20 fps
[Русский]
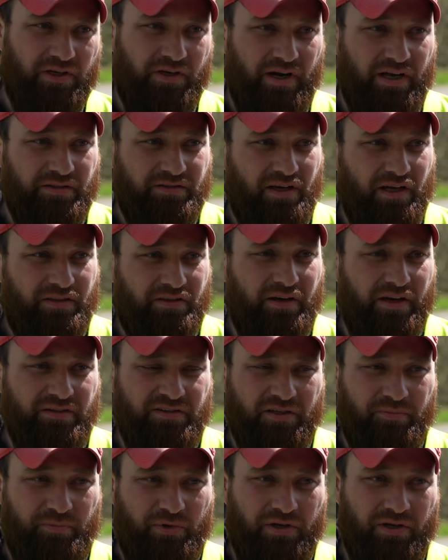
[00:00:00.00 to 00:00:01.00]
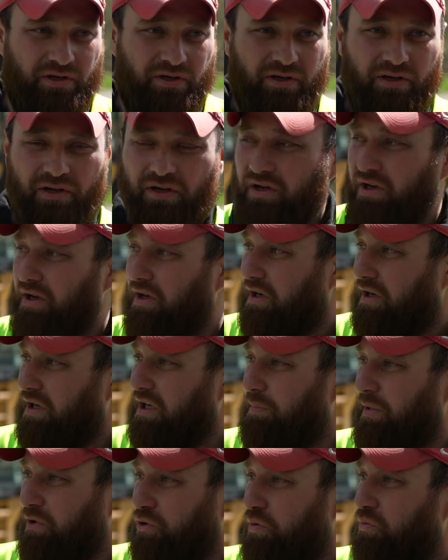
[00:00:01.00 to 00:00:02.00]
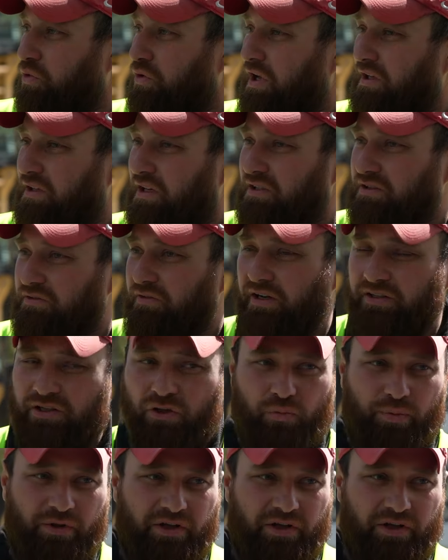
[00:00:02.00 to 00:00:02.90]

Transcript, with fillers: грязь от грязи, от пыли. И потом укладка асфальта и